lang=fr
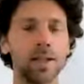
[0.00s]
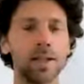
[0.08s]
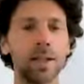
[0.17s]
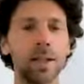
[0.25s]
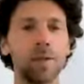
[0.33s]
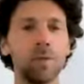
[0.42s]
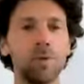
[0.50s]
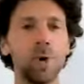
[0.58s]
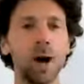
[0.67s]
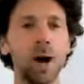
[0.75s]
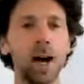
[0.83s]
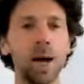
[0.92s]
Cette
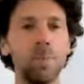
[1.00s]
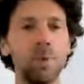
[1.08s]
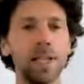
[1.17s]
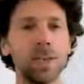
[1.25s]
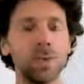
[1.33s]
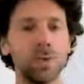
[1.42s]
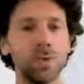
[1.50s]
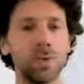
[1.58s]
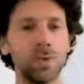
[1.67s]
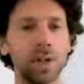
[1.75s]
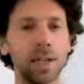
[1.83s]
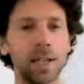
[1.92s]
voie implique de
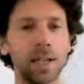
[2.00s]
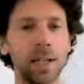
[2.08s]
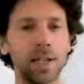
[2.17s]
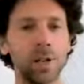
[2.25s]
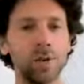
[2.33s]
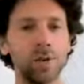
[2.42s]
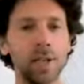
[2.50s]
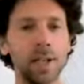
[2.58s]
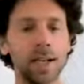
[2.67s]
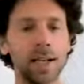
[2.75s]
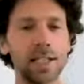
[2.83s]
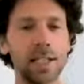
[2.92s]
s'ouvrir et de
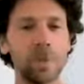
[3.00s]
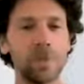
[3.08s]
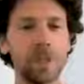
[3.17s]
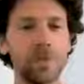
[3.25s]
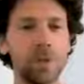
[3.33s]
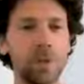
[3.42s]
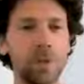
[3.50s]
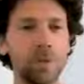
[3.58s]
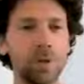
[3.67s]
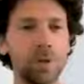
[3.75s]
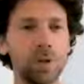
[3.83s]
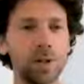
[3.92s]
devenir réceptif à des
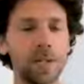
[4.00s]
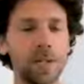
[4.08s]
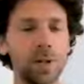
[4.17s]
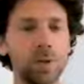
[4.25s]
potentiels